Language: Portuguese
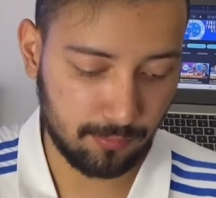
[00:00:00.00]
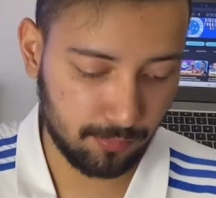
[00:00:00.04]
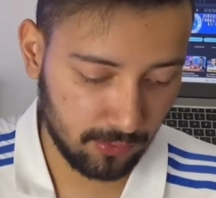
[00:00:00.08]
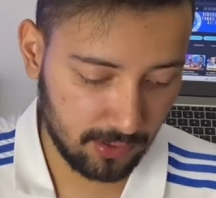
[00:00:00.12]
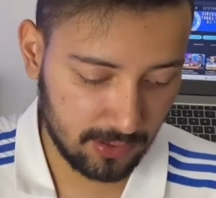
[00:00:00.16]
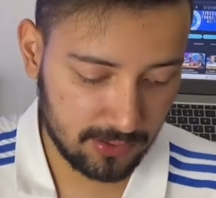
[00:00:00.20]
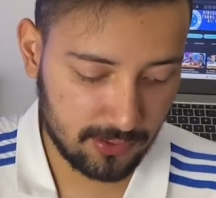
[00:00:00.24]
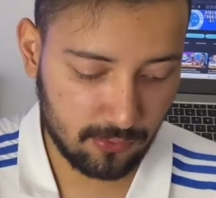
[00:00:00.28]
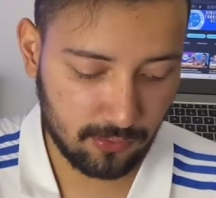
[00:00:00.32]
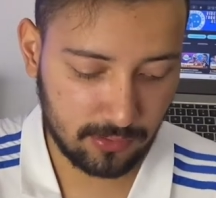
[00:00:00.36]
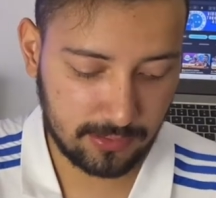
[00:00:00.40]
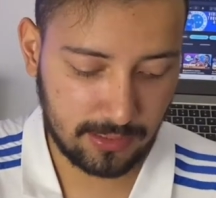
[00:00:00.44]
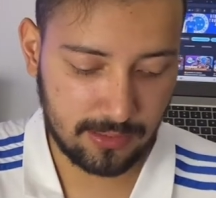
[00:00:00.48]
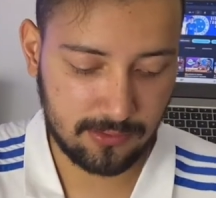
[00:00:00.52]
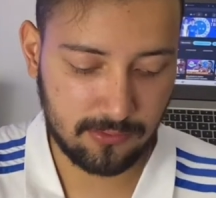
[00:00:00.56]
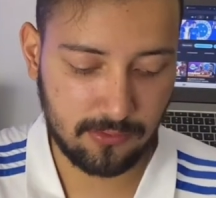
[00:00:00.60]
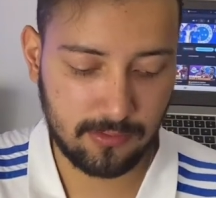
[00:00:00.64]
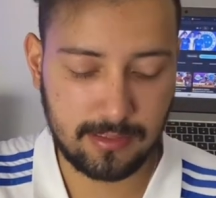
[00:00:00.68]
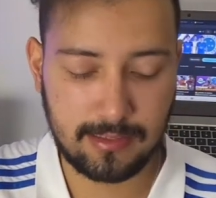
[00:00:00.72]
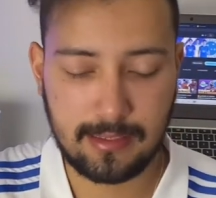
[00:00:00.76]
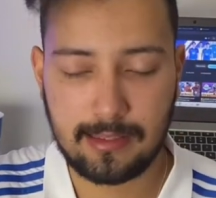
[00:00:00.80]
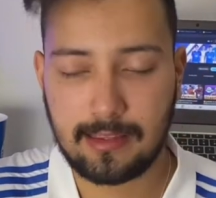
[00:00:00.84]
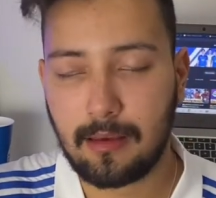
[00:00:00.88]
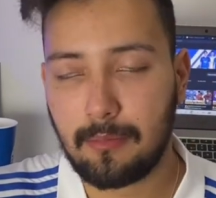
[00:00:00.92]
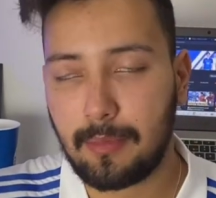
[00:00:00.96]
Boas
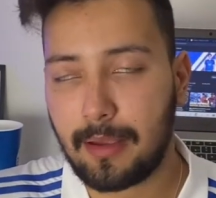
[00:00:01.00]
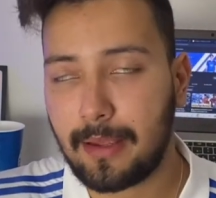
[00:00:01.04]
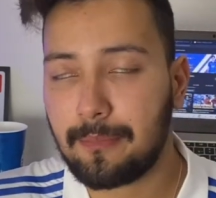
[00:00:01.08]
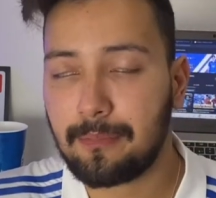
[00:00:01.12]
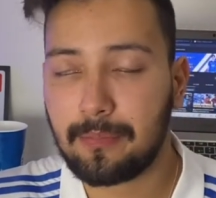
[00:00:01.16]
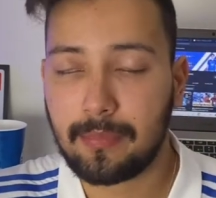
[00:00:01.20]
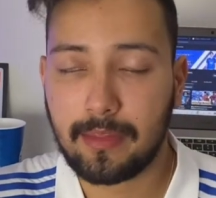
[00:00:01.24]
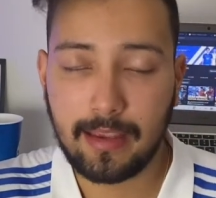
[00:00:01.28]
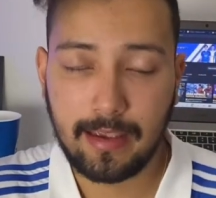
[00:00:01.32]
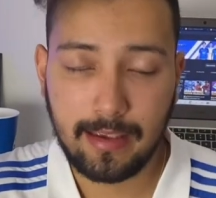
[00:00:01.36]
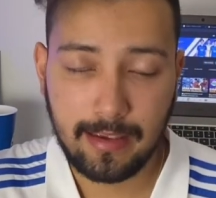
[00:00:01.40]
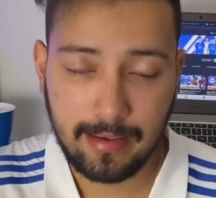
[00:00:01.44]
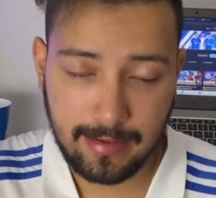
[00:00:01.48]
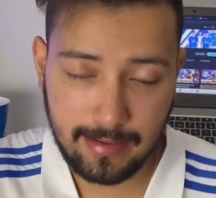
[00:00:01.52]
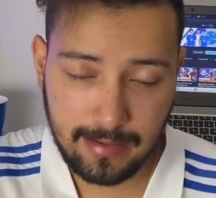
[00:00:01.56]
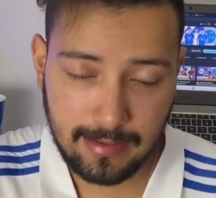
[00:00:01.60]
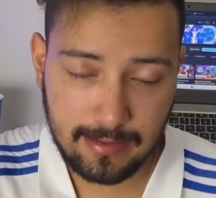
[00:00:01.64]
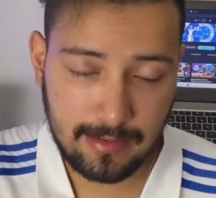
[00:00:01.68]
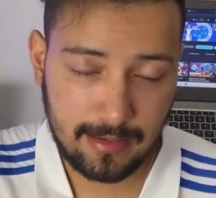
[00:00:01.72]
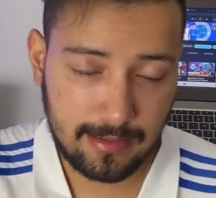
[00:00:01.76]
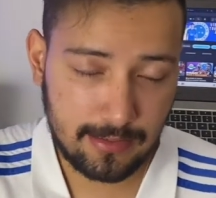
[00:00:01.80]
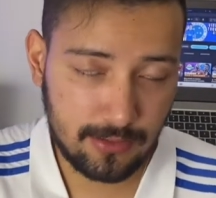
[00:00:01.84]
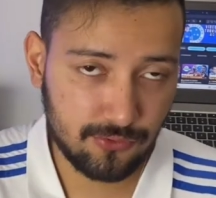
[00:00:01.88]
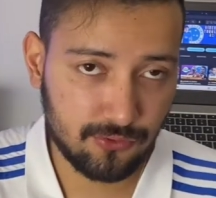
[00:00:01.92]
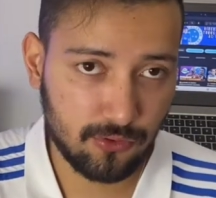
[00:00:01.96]
cotações aí também e
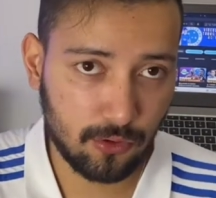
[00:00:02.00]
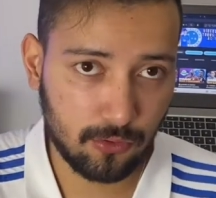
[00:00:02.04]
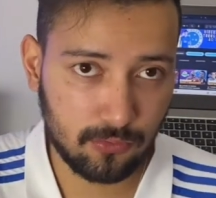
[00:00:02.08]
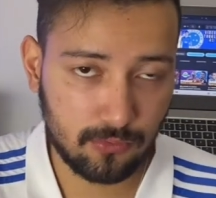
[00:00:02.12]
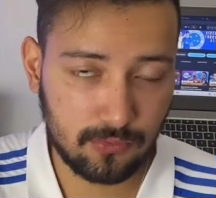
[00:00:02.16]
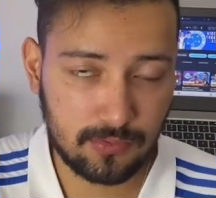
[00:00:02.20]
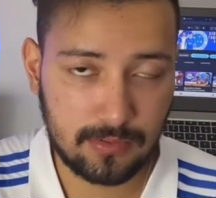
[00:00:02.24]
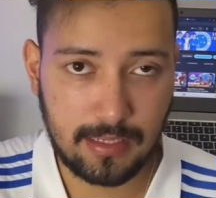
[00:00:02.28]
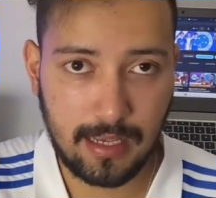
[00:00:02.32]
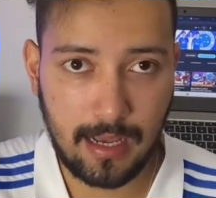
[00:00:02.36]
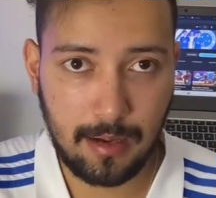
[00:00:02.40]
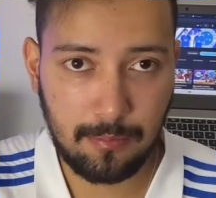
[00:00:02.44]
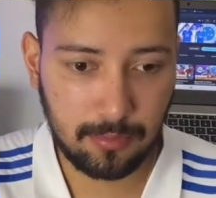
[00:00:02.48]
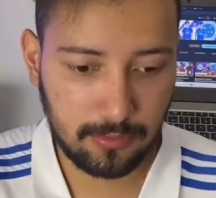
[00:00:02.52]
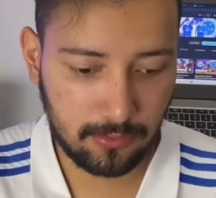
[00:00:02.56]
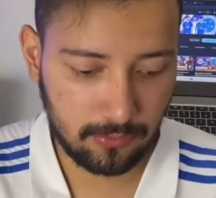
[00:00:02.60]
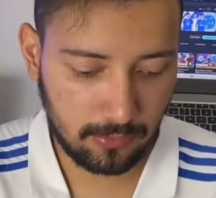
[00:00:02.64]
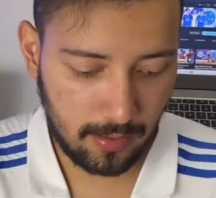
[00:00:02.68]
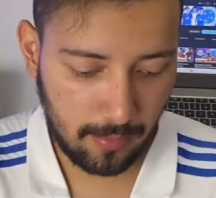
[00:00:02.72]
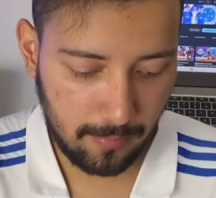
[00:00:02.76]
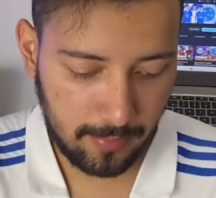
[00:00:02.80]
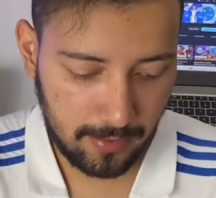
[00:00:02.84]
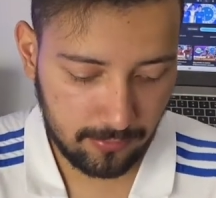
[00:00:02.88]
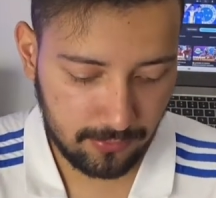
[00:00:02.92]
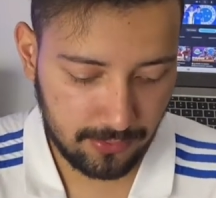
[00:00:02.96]
esse jogo no sábado,
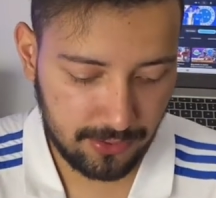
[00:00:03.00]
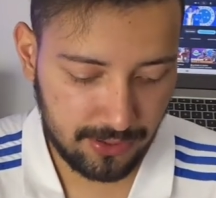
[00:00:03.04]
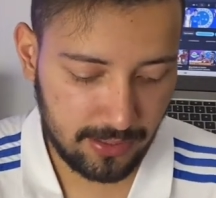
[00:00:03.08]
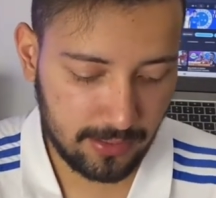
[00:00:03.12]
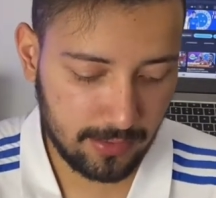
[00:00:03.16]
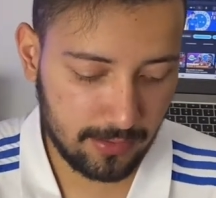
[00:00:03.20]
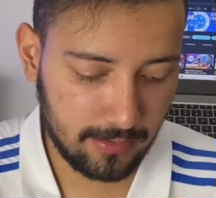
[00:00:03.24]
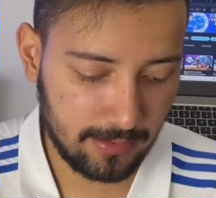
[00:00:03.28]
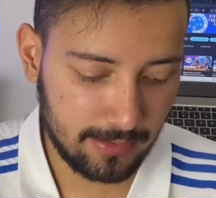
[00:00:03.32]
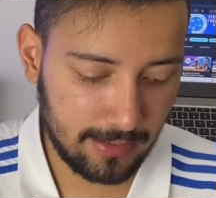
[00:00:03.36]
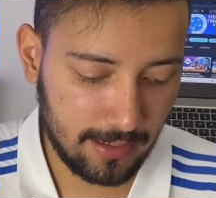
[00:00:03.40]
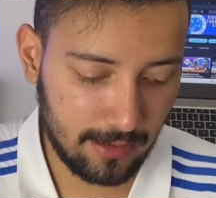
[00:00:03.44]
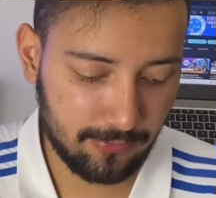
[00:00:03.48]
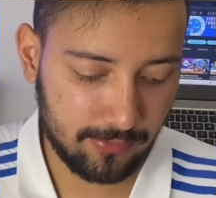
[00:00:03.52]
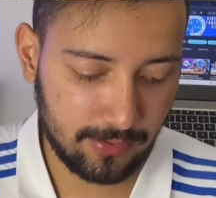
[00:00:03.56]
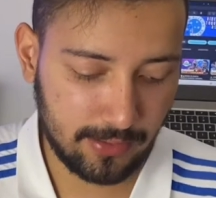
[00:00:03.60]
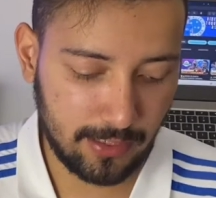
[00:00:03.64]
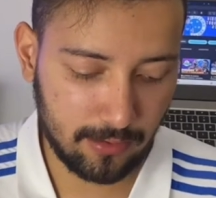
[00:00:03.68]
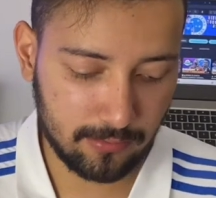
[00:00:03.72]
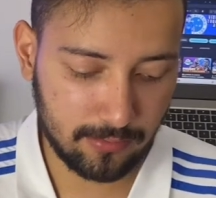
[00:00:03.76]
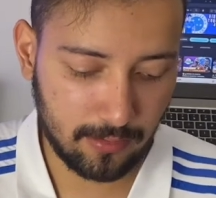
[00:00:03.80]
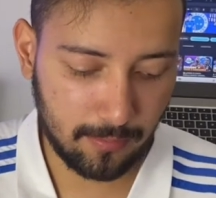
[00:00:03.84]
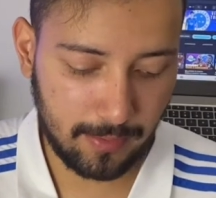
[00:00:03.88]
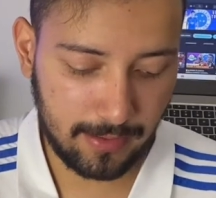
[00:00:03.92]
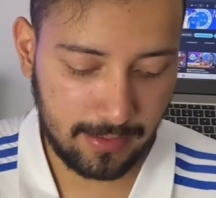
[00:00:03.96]
né, meio-dia, e a
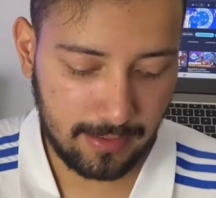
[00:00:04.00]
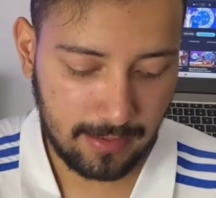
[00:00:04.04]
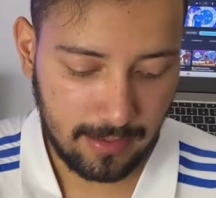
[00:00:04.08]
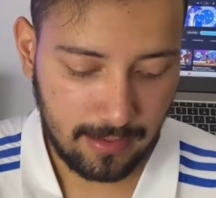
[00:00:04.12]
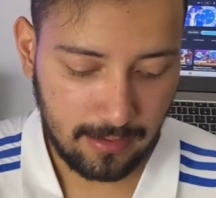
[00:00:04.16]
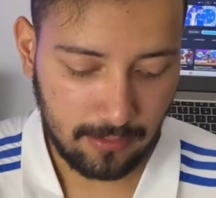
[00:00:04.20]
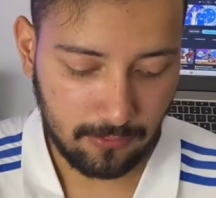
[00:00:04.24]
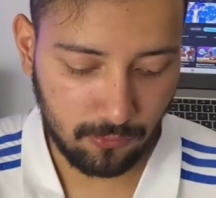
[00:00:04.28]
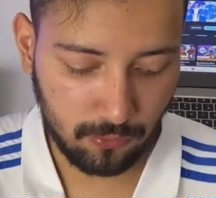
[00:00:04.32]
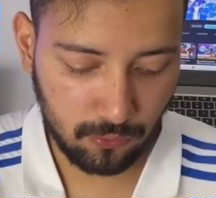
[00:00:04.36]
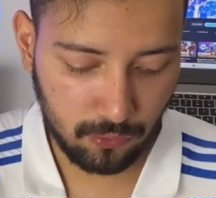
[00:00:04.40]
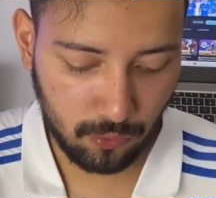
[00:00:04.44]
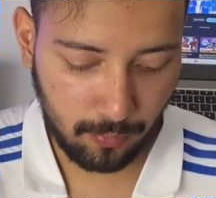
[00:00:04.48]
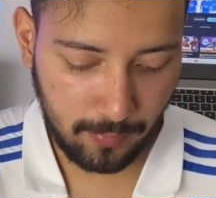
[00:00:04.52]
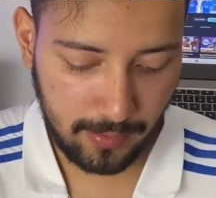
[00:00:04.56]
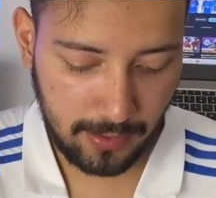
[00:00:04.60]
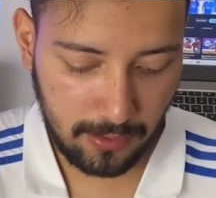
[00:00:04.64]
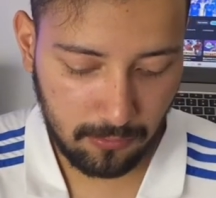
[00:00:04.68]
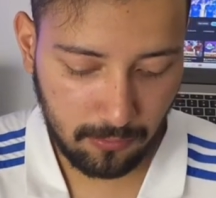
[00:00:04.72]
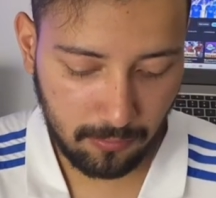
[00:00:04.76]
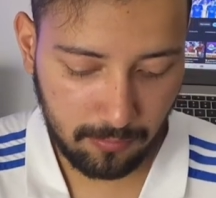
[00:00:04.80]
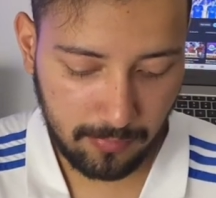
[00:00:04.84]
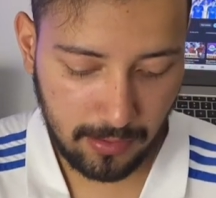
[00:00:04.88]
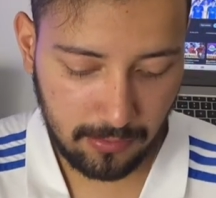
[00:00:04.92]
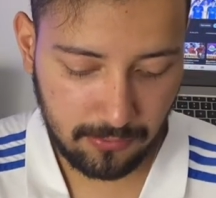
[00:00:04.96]
final também no
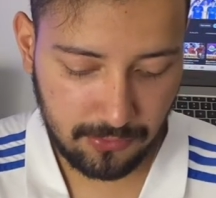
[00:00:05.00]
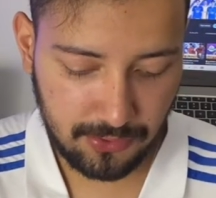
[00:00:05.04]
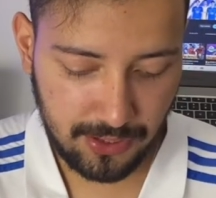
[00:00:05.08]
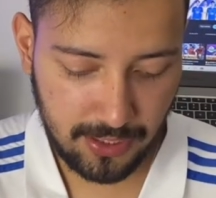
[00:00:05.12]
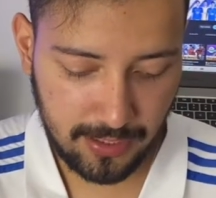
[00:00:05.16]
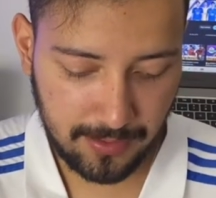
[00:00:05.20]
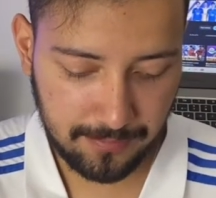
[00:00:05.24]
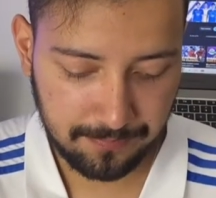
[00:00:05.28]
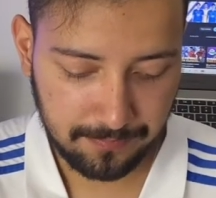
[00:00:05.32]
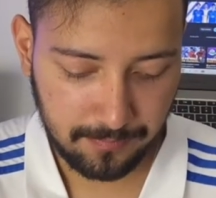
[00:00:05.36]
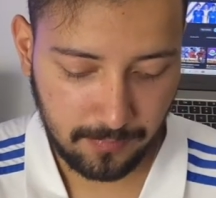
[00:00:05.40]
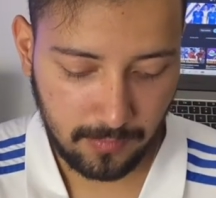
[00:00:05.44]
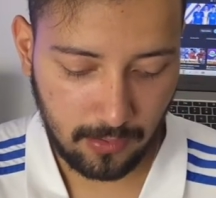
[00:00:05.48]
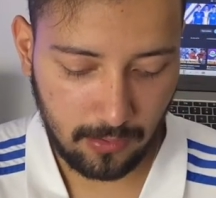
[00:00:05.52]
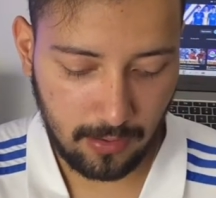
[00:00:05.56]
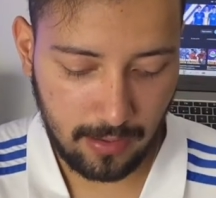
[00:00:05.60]
domingo, meio-dia,